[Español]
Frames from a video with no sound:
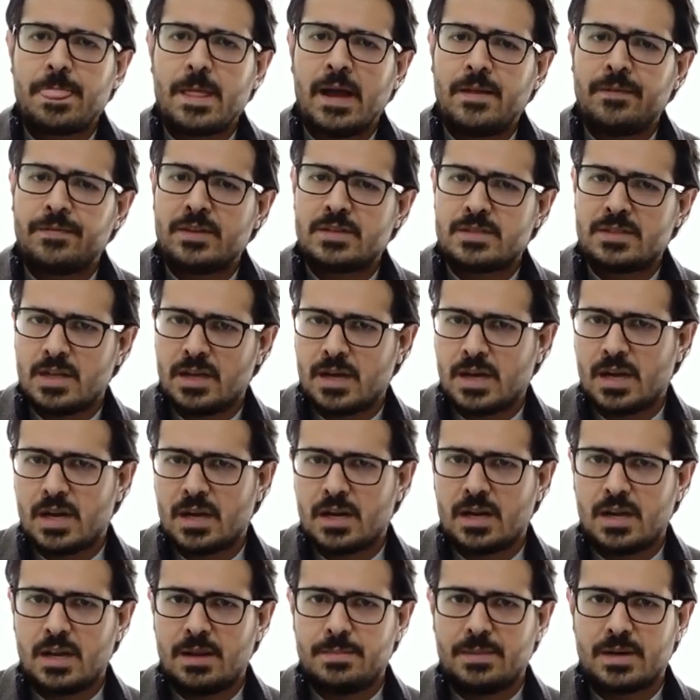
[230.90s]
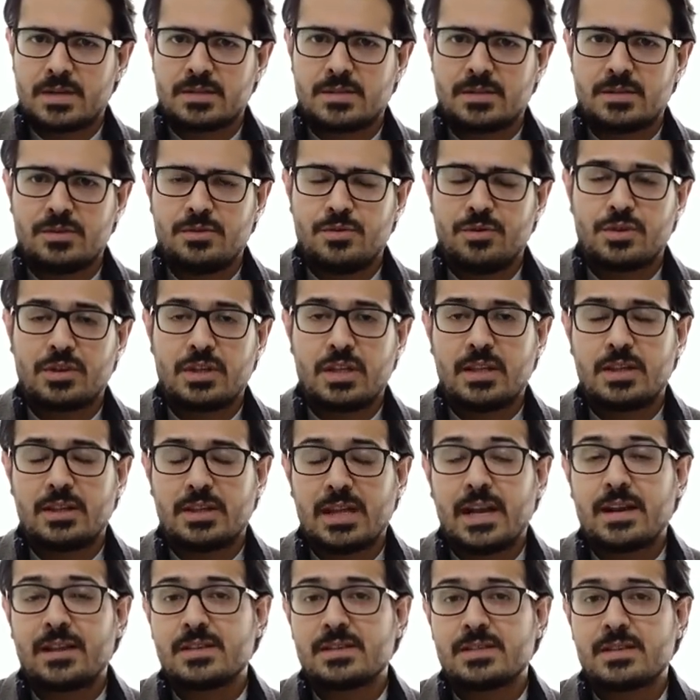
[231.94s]
antes de llegar al clímax. No te
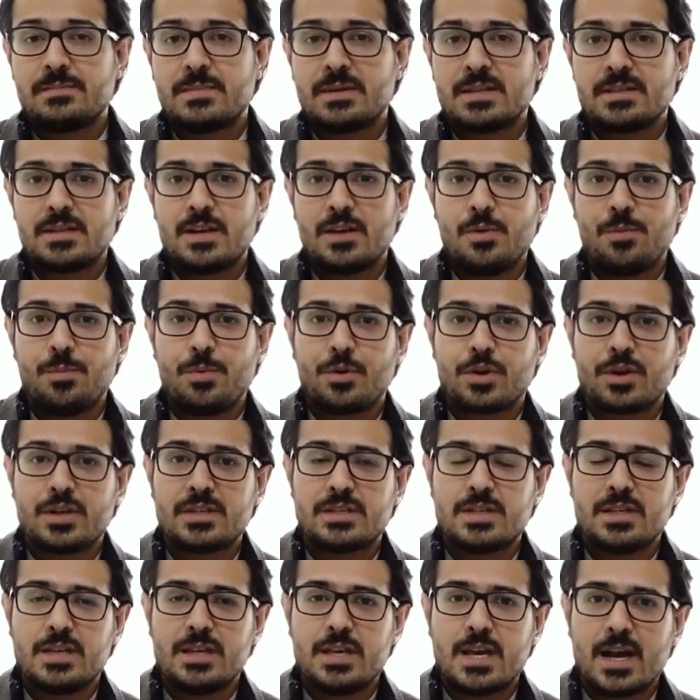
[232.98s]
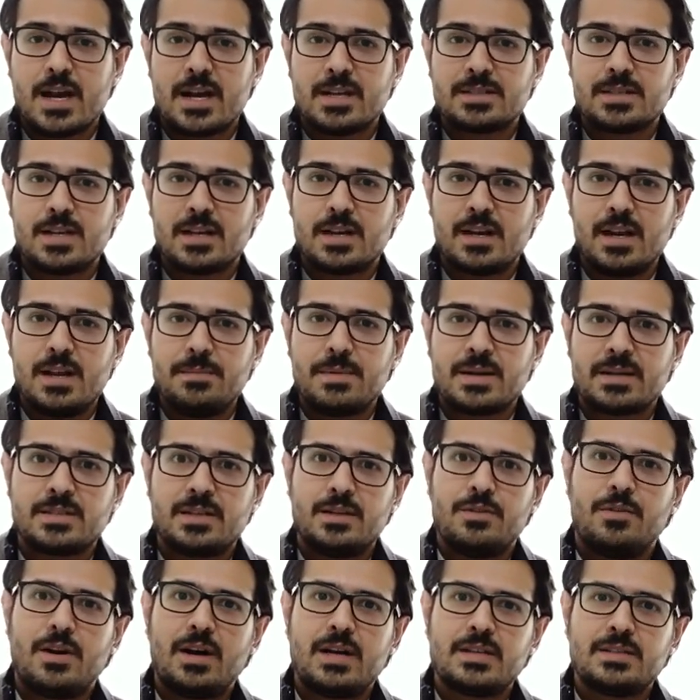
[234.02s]
tardes demasiado porque si llegas al clímax
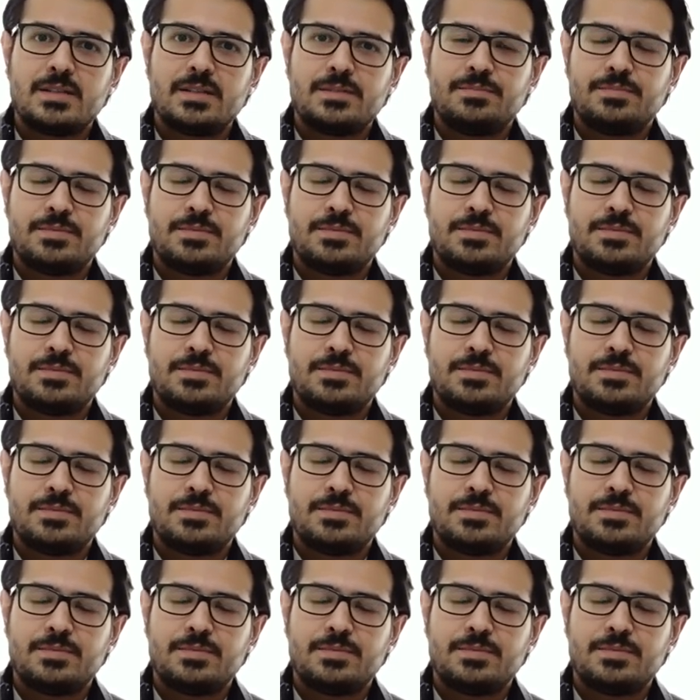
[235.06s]
y lo haces,